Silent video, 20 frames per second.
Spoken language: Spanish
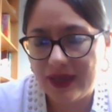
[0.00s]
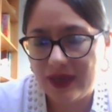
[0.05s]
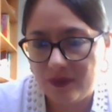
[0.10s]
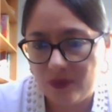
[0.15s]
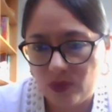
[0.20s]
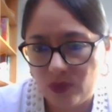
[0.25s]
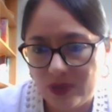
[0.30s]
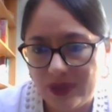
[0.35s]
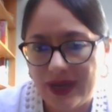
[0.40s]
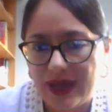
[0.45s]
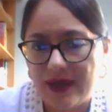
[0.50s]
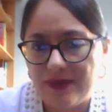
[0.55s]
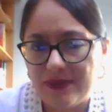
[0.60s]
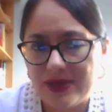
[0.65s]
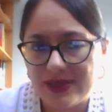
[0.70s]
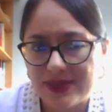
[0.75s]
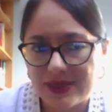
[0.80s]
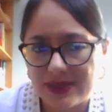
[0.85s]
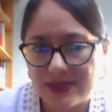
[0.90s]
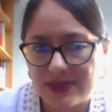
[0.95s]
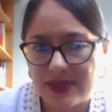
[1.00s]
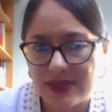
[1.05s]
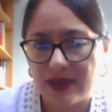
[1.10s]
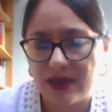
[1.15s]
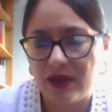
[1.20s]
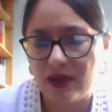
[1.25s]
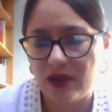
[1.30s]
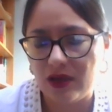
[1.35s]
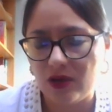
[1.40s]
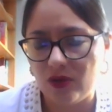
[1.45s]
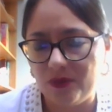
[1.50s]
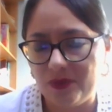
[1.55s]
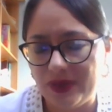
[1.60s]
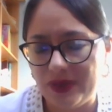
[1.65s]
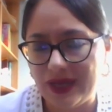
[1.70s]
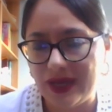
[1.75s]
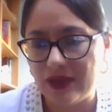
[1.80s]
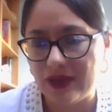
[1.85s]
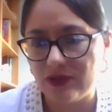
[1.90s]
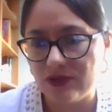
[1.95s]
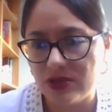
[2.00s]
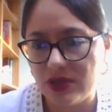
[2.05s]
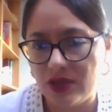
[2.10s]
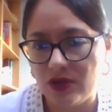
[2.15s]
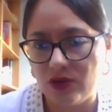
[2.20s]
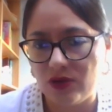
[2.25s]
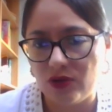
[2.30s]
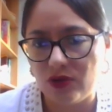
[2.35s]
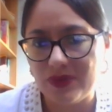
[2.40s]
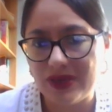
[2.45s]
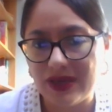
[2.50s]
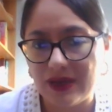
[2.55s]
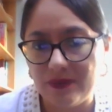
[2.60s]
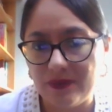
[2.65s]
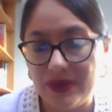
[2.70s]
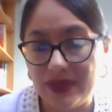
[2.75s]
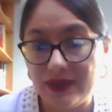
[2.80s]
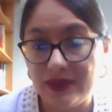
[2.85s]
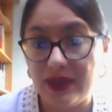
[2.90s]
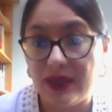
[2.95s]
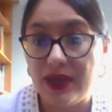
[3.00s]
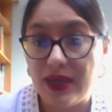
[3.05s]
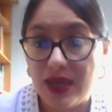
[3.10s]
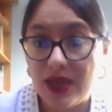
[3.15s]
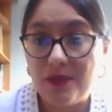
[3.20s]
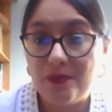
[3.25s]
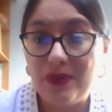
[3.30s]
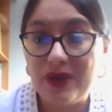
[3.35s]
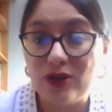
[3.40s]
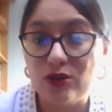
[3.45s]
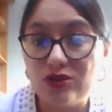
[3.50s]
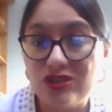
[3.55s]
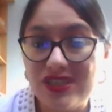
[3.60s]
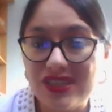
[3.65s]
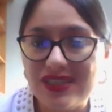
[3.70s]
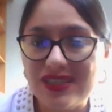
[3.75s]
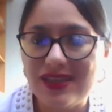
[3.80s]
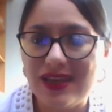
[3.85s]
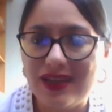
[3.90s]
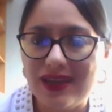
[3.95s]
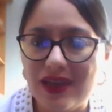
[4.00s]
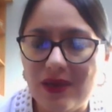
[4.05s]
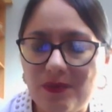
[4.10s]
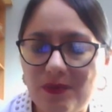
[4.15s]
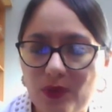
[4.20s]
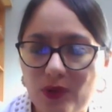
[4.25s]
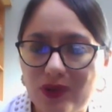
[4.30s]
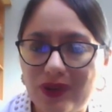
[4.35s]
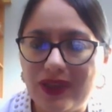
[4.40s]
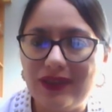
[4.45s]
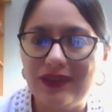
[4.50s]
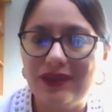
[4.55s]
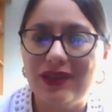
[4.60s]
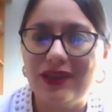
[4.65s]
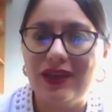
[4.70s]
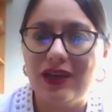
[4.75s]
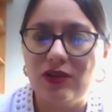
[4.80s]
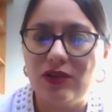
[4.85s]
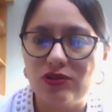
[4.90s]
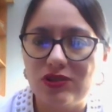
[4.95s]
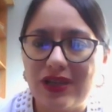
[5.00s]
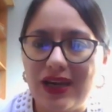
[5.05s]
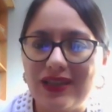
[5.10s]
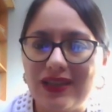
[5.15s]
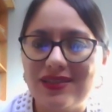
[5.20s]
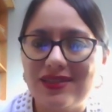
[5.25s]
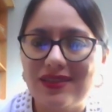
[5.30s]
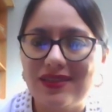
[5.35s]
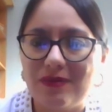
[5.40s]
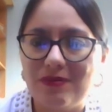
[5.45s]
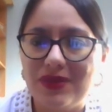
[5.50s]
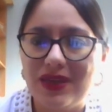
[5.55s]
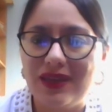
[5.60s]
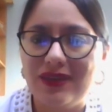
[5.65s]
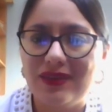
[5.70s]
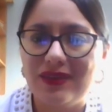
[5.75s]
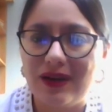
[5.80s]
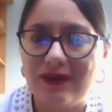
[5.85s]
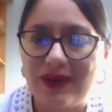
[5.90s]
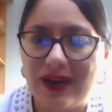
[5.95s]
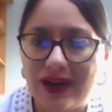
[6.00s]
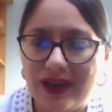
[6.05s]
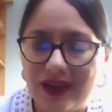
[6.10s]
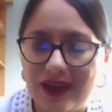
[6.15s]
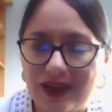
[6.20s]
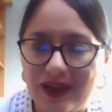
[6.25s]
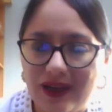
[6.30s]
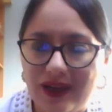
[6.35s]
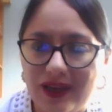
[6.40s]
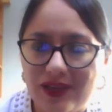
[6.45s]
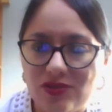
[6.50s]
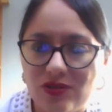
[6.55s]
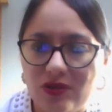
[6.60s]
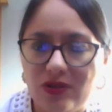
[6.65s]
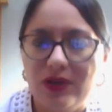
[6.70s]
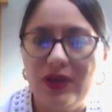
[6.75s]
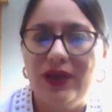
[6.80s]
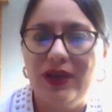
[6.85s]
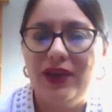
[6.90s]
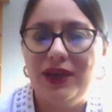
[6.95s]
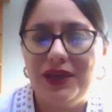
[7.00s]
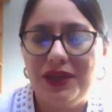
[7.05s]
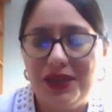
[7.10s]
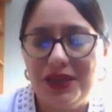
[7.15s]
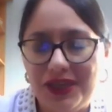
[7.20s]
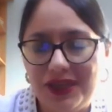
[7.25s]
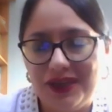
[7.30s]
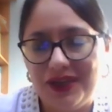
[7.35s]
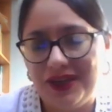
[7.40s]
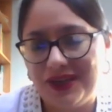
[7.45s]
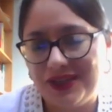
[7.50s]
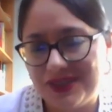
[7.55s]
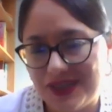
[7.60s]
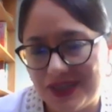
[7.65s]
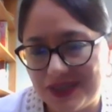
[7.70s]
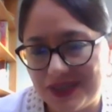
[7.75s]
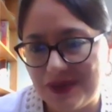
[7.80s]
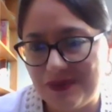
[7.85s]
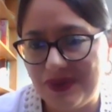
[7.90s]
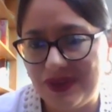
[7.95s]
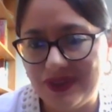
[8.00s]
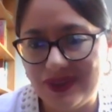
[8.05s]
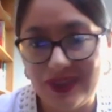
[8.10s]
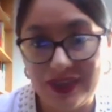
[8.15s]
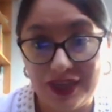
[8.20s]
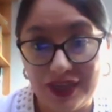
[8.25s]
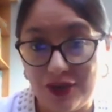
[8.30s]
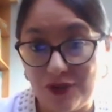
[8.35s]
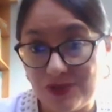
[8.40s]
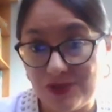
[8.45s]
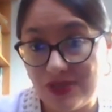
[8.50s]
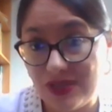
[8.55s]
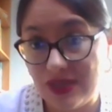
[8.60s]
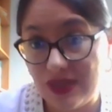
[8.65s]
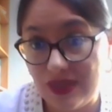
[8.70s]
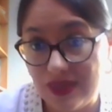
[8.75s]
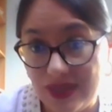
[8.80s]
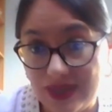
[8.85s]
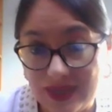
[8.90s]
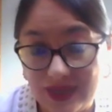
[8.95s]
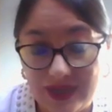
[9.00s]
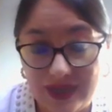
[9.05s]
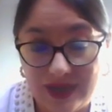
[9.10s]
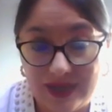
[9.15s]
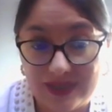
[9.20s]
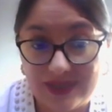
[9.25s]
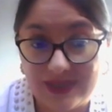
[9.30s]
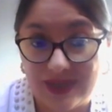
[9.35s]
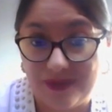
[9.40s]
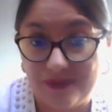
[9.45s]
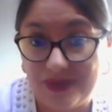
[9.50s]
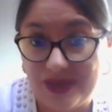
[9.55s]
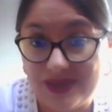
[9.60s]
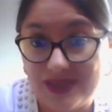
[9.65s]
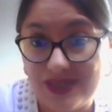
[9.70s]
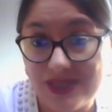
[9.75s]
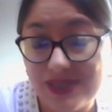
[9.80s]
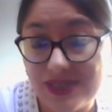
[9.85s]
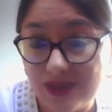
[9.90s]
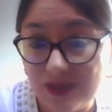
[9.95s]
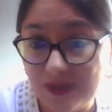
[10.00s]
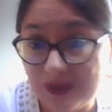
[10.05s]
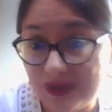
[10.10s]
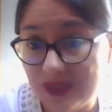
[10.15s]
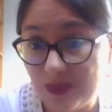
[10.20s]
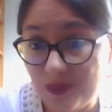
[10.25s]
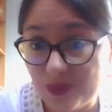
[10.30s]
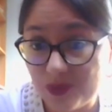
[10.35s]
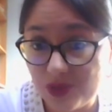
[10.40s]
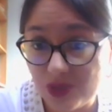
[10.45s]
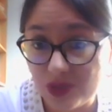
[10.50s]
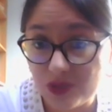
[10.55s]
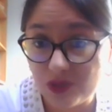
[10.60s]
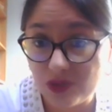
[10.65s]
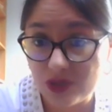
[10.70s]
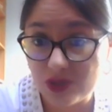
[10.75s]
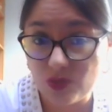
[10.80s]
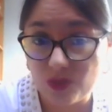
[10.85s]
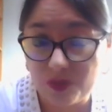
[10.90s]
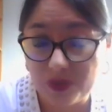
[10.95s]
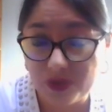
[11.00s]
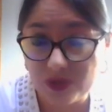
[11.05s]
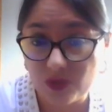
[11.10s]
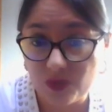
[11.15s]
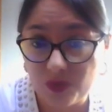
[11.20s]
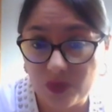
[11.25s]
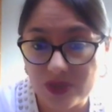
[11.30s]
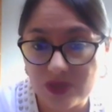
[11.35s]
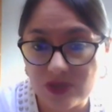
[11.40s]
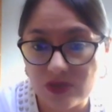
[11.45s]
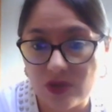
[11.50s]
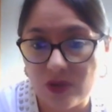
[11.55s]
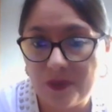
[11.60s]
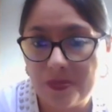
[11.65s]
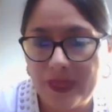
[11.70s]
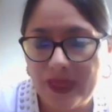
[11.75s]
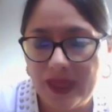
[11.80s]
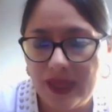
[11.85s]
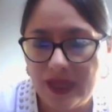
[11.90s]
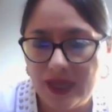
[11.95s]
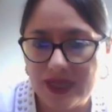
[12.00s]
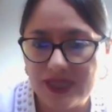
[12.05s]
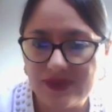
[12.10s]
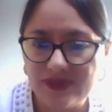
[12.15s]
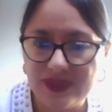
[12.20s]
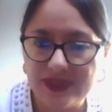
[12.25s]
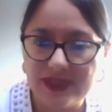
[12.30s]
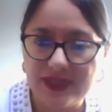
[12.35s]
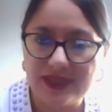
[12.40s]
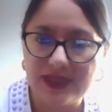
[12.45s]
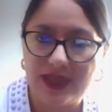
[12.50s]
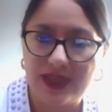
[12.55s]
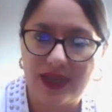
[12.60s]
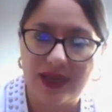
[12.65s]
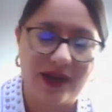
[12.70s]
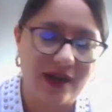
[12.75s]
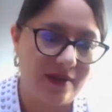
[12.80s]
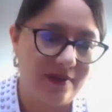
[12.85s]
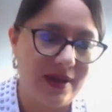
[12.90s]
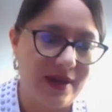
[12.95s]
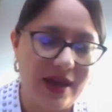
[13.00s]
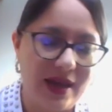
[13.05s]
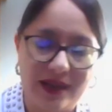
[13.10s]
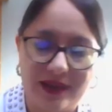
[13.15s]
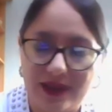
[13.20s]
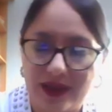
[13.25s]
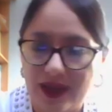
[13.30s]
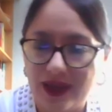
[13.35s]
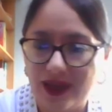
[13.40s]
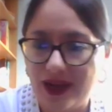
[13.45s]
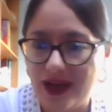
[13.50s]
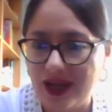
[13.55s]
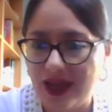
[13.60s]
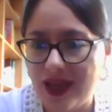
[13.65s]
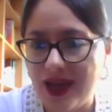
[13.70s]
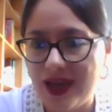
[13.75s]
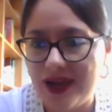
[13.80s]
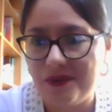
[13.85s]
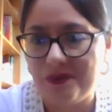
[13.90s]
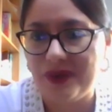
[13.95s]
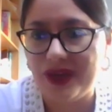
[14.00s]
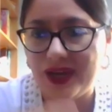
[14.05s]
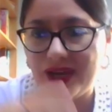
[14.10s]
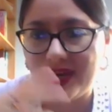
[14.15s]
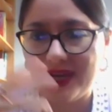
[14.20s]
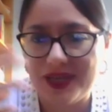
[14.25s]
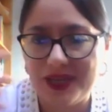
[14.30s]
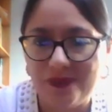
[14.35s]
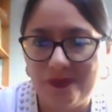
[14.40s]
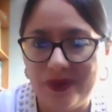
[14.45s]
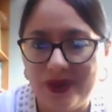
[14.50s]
que, vulnerables, que están eh, complicados económicamente, pero sí sería importante que los GATS también trabajen en eso y exactamente que no se dediquen a gastar más del 50% de su presupuesto en las fiestas de carnaval, en traerle al mega,